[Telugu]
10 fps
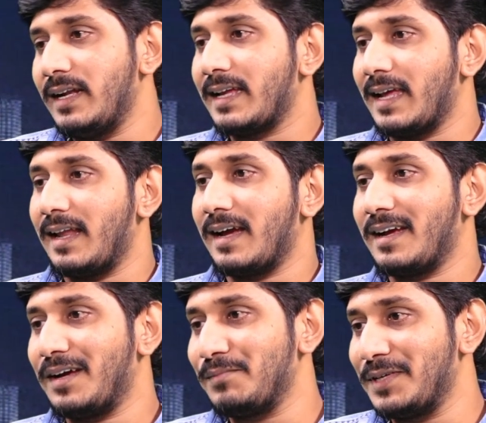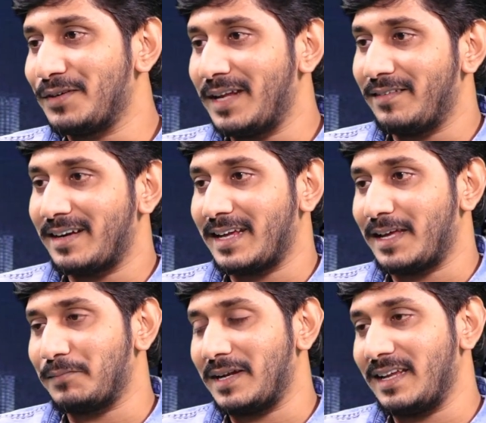ఫీల్డ్కి ఎలాగా మీరు
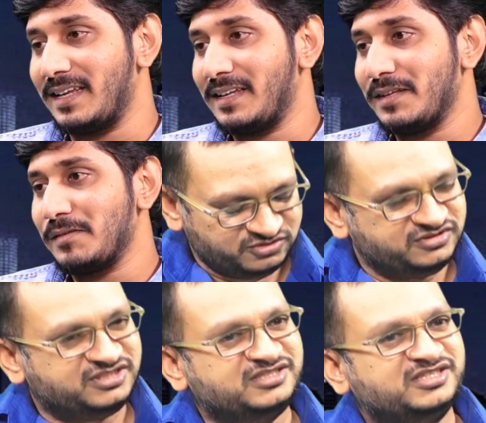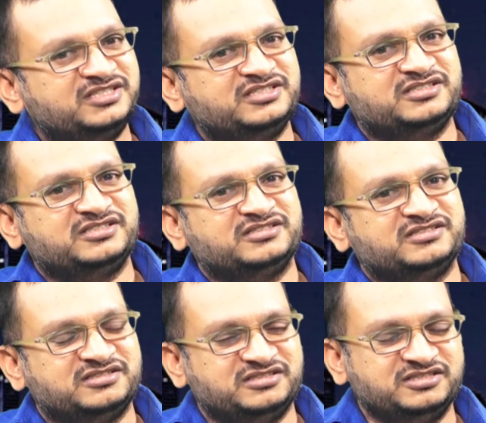డైవర్ట్ అయ్యారు మళ్ళీ ఎందుకంటే
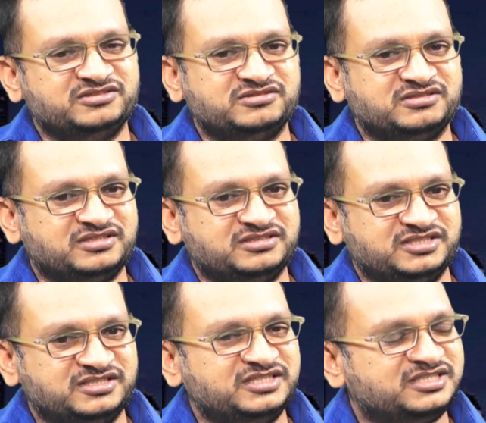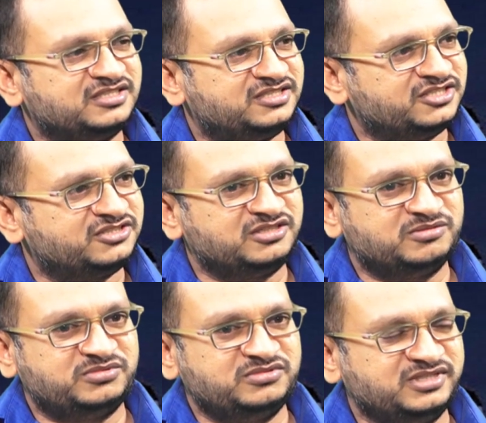నేను జర్నలిస్ట్గా
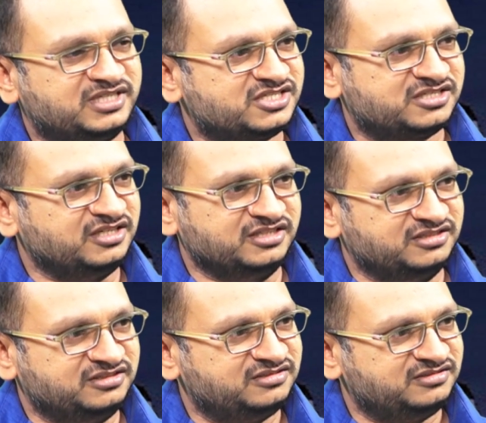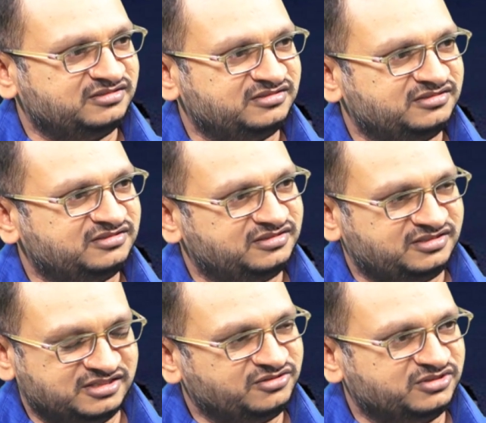చేస్తున్నప్పుడు ఇంట్రెస్ట్ కలిగింది ఓకే
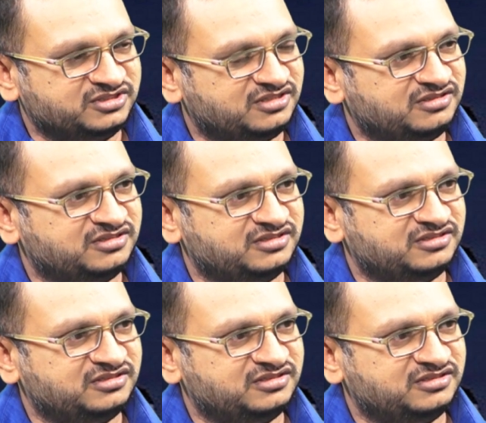ఇక్కడికి వచ్చిన తర్వాత